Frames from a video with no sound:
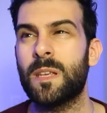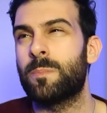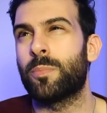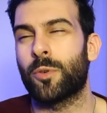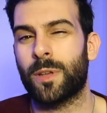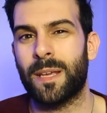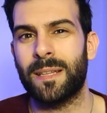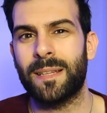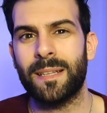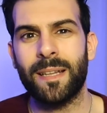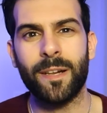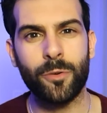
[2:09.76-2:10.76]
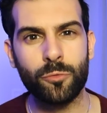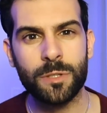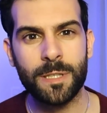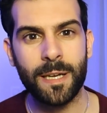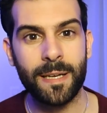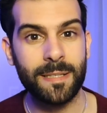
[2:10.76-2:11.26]
¿Y por qué tiene
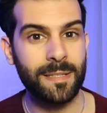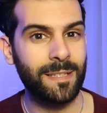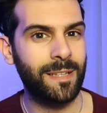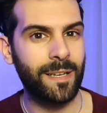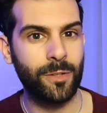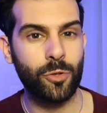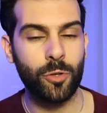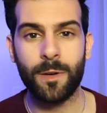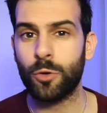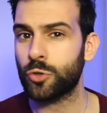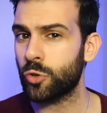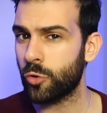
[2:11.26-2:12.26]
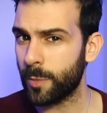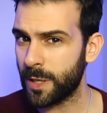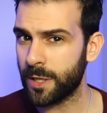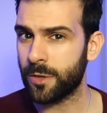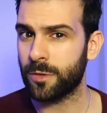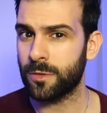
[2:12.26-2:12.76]
Rusia este territorio bajo su
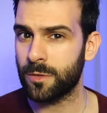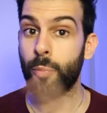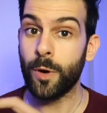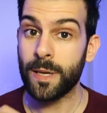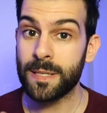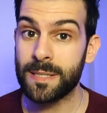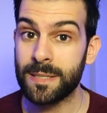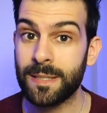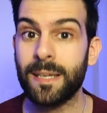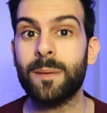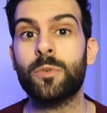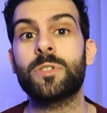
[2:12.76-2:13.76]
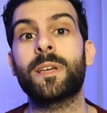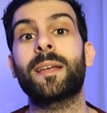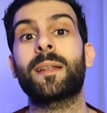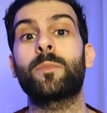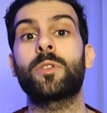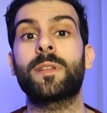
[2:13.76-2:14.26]
dominio? Pues tenemos que
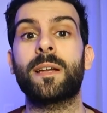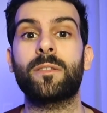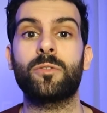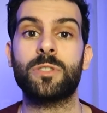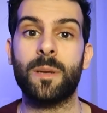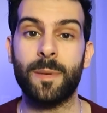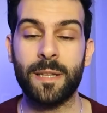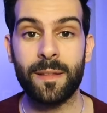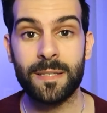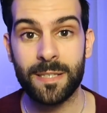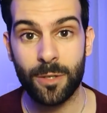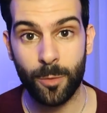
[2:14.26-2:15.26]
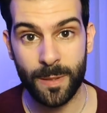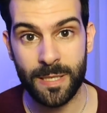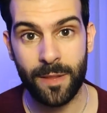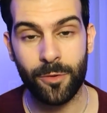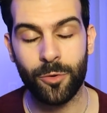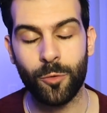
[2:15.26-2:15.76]
remontarnos a mitad del siglo
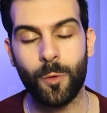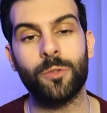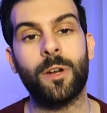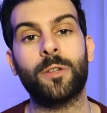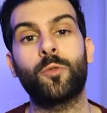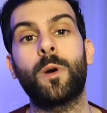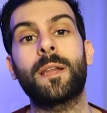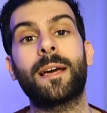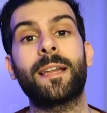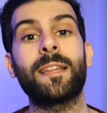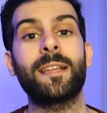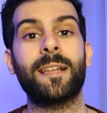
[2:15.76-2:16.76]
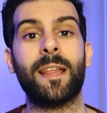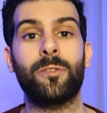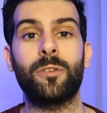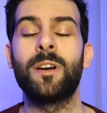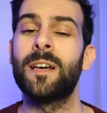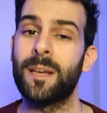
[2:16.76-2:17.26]
pasado, cuando el actual
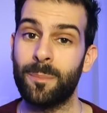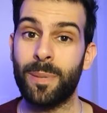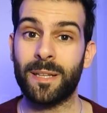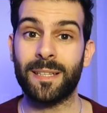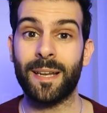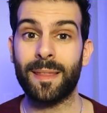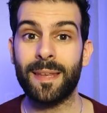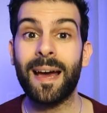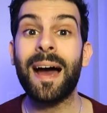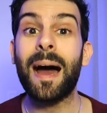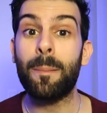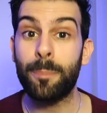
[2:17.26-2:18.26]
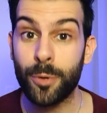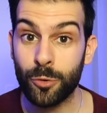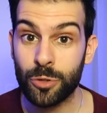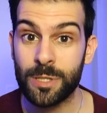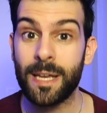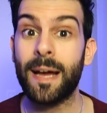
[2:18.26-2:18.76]
Kaliningrado pertenecía a
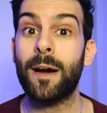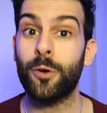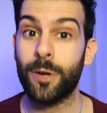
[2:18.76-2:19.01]
Prusia